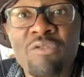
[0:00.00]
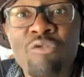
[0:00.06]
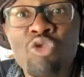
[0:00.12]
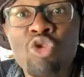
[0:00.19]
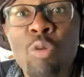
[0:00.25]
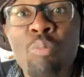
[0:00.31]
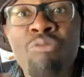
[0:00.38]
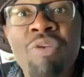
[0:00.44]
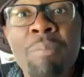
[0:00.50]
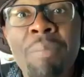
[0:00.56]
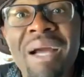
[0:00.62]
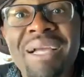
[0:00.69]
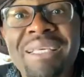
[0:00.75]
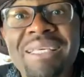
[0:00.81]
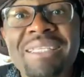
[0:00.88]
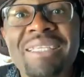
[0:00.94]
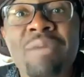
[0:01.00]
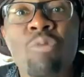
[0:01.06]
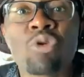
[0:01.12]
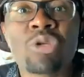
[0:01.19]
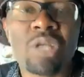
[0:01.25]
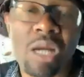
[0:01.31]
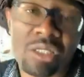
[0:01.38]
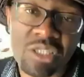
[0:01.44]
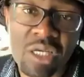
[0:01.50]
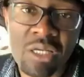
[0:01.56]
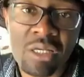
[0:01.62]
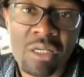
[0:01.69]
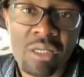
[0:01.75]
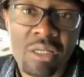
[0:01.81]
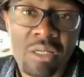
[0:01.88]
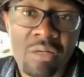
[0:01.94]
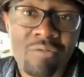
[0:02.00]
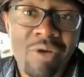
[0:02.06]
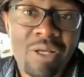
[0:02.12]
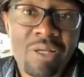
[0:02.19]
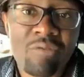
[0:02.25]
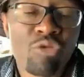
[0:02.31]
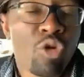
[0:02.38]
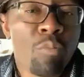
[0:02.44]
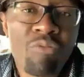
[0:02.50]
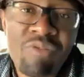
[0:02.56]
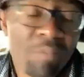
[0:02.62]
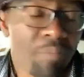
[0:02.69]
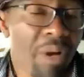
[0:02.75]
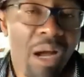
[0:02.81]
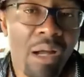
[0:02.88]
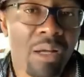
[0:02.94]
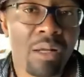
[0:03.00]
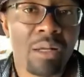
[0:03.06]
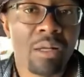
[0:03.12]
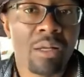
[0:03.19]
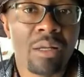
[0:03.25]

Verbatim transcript: Vous ne pouvez pas guider mon trajet. vous ne pouvez pas.